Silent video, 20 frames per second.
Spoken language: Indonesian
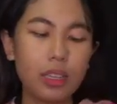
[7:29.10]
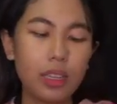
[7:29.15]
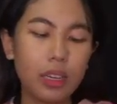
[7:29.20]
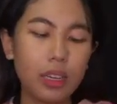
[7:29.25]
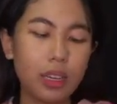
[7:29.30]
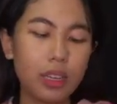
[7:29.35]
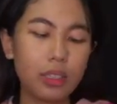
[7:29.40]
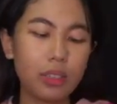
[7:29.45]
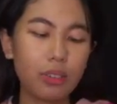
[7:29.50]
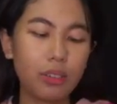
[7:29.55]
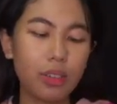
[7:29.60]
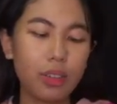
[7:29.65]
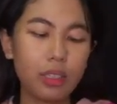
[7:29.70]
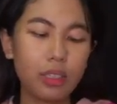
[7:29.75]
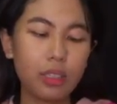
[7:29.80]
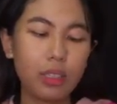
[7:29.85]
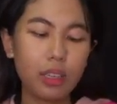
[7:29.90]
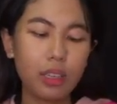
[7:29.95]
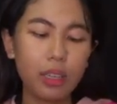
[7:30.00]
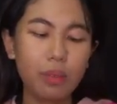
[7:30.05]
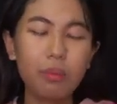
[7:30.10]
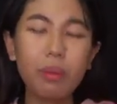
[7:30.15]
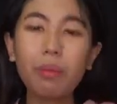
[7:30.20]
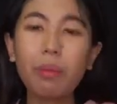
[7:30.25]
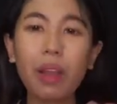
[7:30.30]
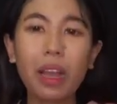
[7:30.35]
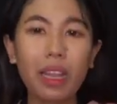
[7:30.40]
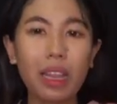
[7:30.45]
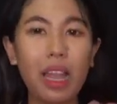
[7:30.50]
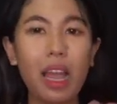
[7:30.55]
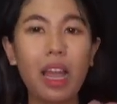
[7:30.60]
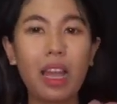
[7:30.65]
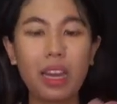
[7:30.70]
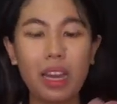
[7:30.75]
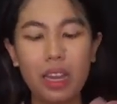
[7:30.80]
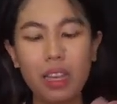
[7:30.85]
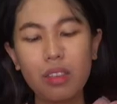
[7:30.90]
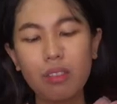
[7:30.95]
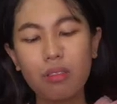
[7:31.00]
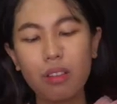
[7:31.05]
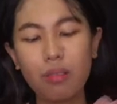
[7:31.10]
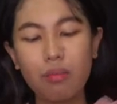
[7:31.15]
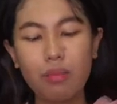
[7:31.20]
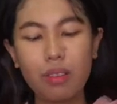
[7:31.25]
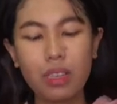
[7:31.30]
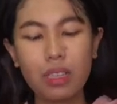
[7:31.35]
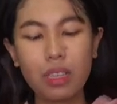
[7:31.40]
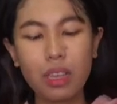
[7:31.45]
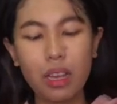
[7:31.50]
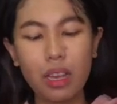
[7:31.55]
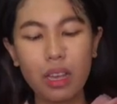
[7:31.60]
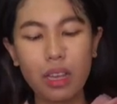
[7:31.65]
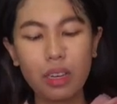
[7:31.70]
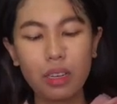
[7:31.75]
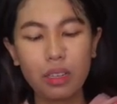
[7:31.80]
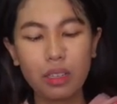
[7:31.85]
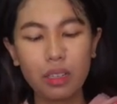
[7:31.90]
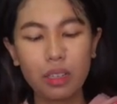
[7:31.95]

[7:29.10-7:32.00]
kita langsung aja ini mau pakai tangan aja juga bisa kan